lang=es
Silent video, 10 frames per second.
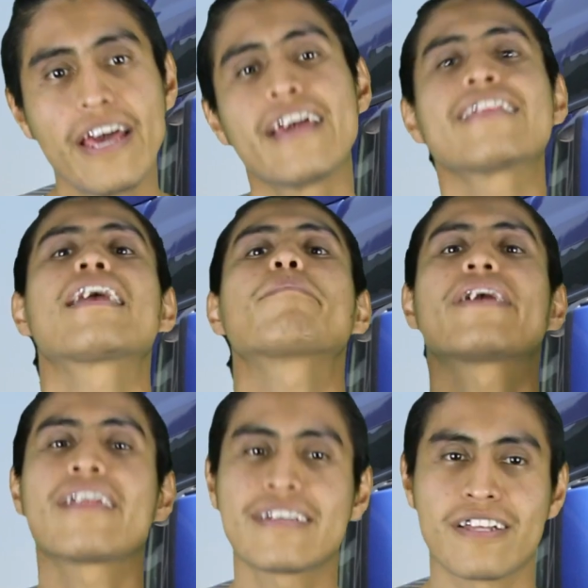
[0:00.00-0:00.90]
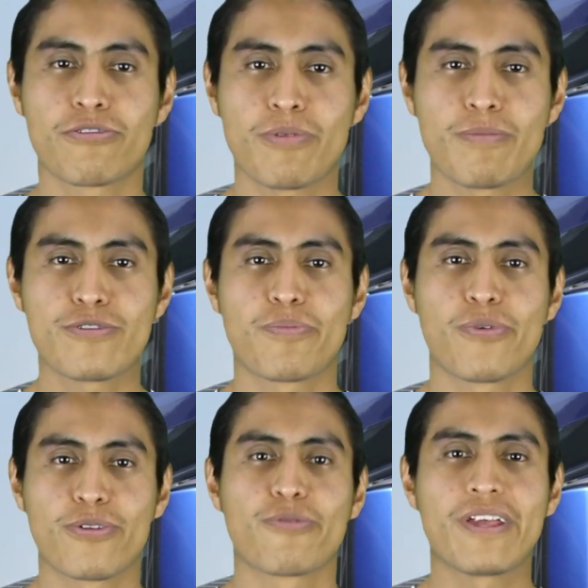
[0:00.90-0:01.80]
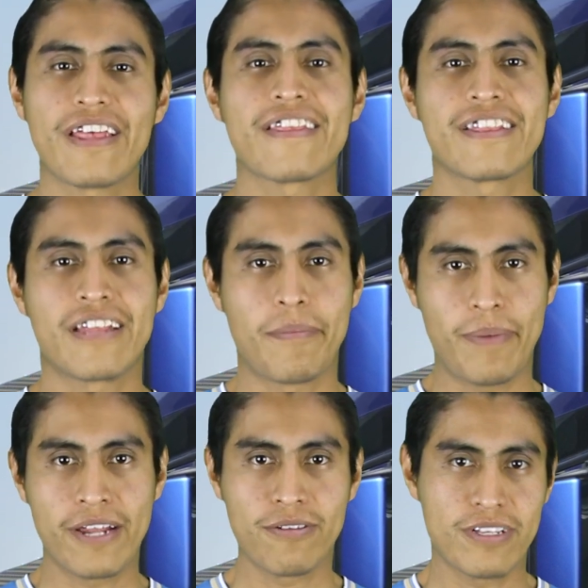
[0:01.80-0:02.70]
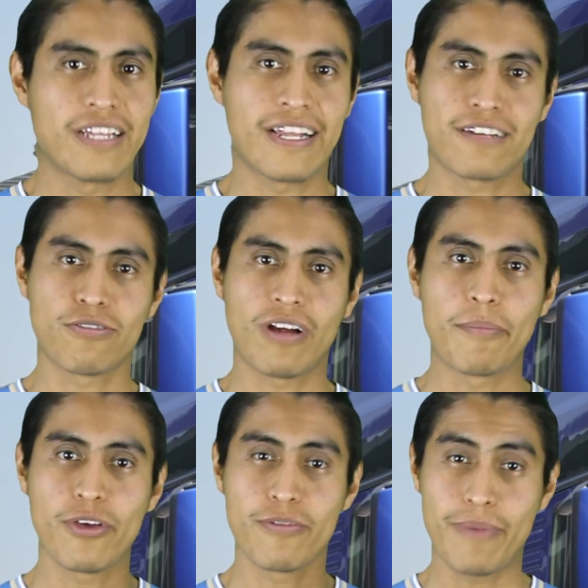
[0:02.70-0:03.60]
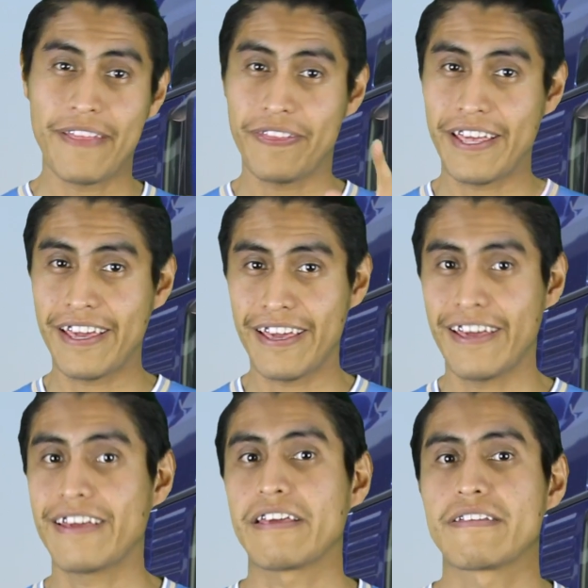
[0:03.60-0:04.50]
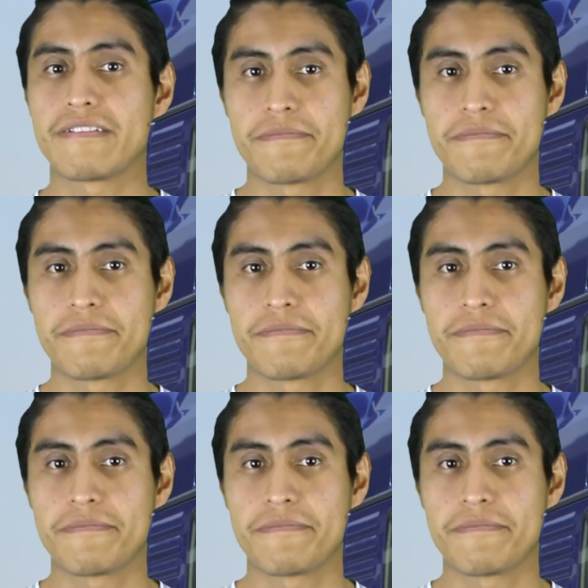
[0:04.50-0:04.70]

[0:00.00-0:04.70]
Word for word: y también hasta tuvimos oportunidad de treparnos al tractocamión MAN TGX.